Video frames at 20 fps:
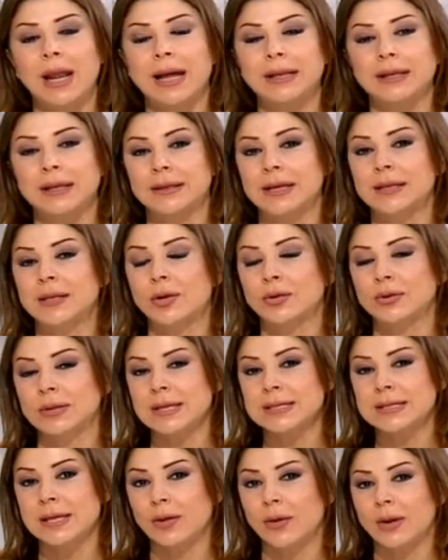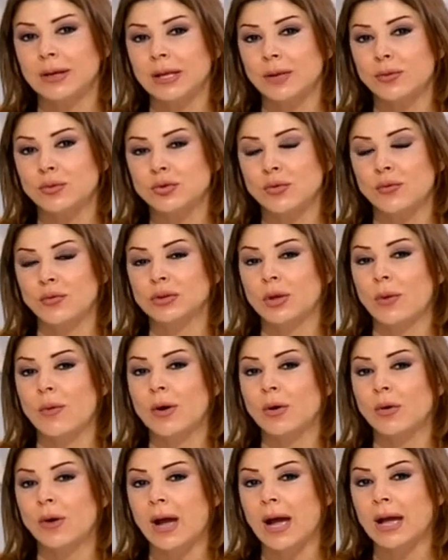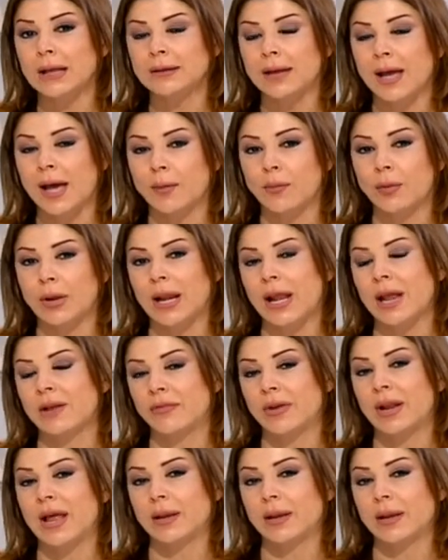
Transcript: لحتى تقدروا تحصلوا عليه وتشوفوا توقعات كارمن لل